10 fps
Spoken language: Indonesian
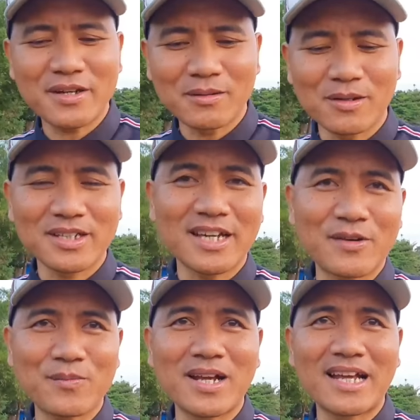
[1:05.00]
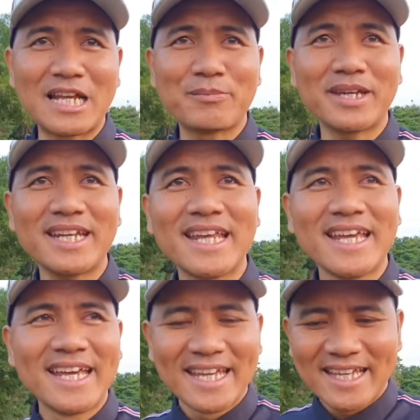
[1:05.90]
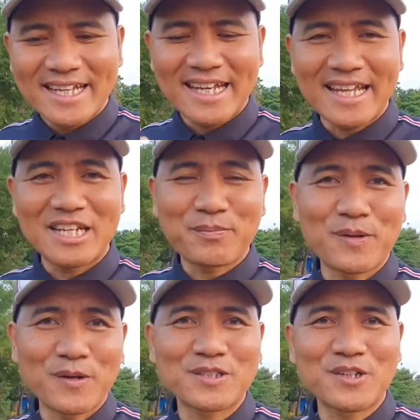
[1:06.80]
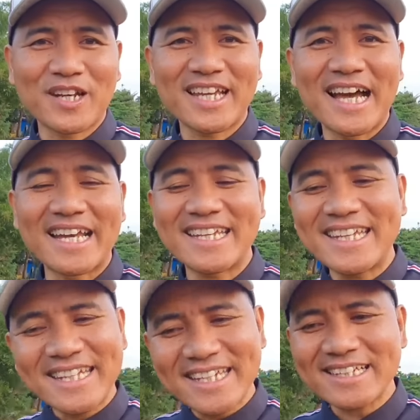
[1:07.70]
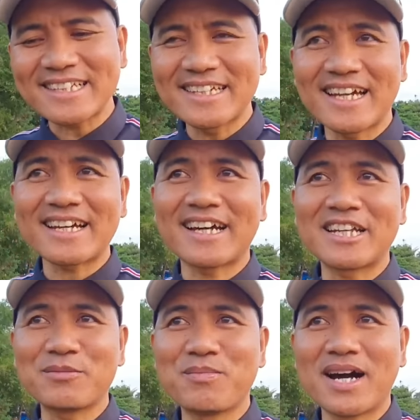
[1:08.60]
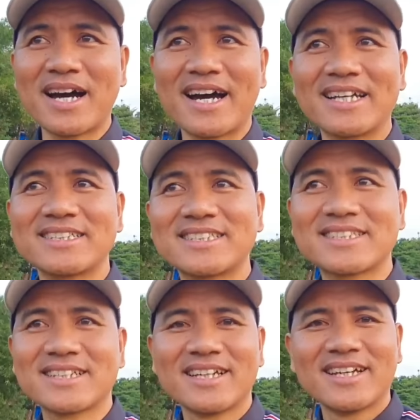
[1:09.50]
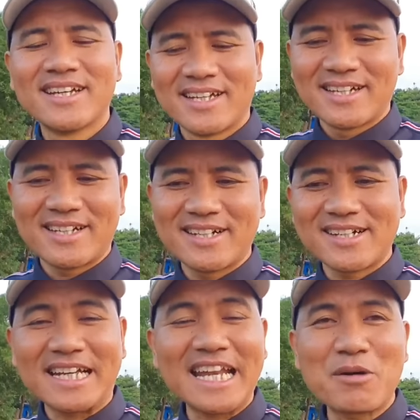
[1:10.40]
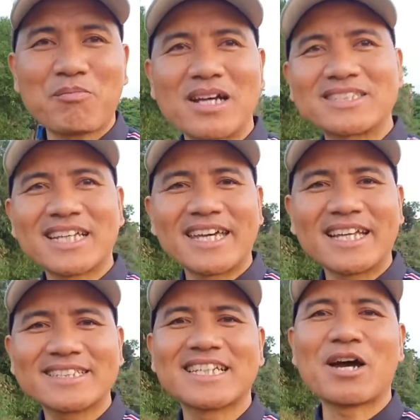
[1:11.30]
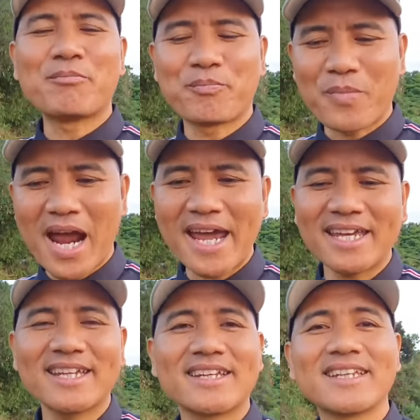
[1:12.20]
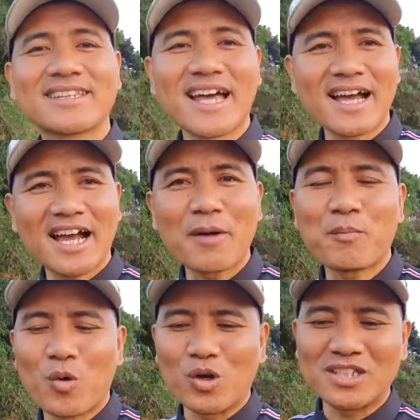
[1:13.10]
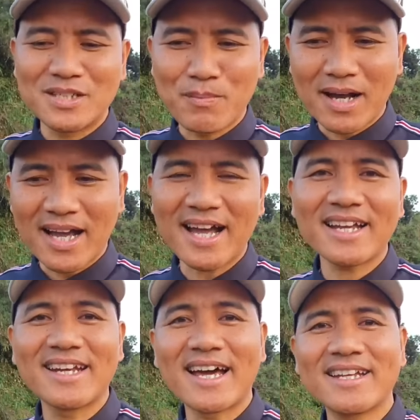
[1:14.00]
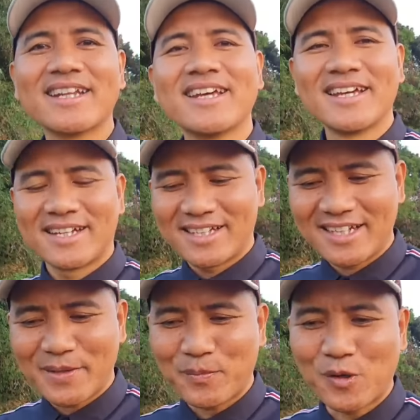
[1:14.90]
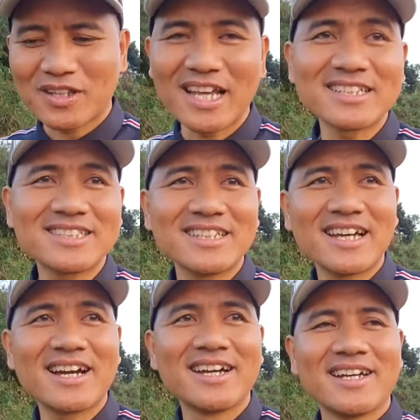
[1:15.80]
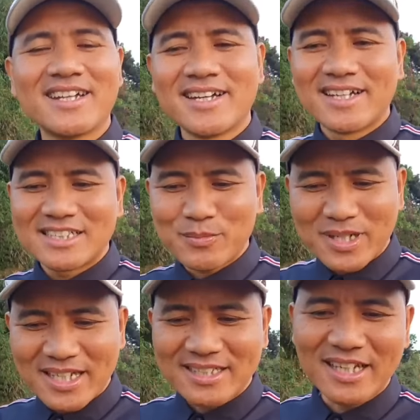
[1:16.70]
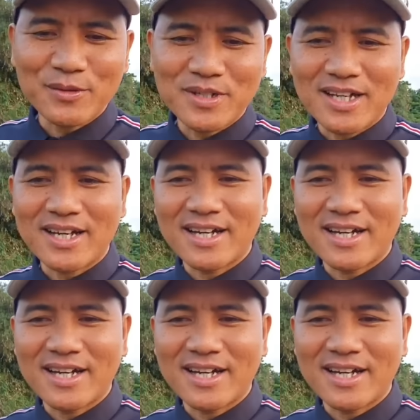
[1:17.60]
ya Allah ya robbal alamin Nah di vlog sore hari ini saya akan ngebahas eh, Kenapa saya sampai ditangkap polisi Mekah dan dideportasi ya Sebenarnya saya udah